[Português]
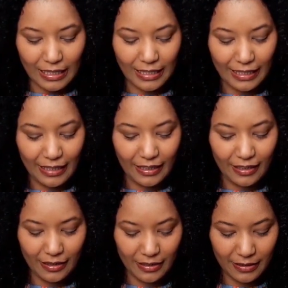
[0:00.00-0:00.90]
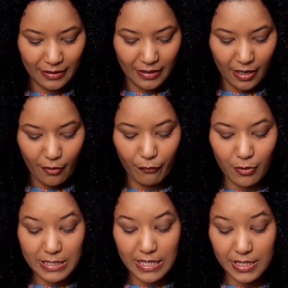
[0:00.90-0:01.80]
É,
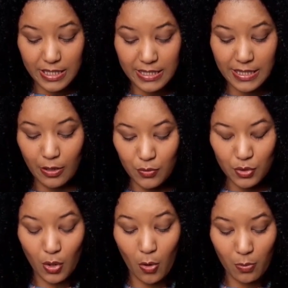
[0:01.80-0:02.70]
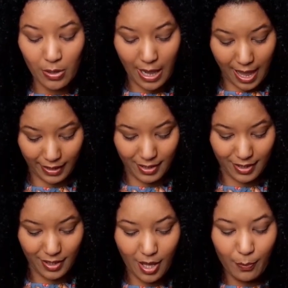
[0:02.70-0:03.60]
você diz que eu sou
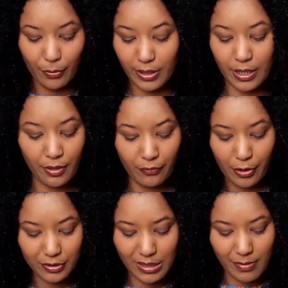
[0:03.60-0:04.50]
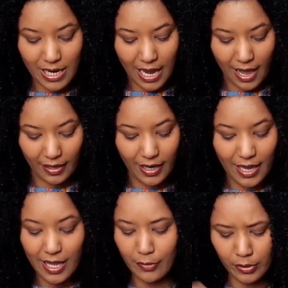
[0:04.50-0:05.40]
moleque, porque não vou trabalhar.
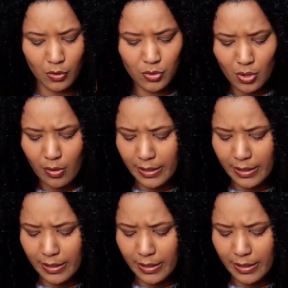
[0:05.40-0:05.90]
Eu não sou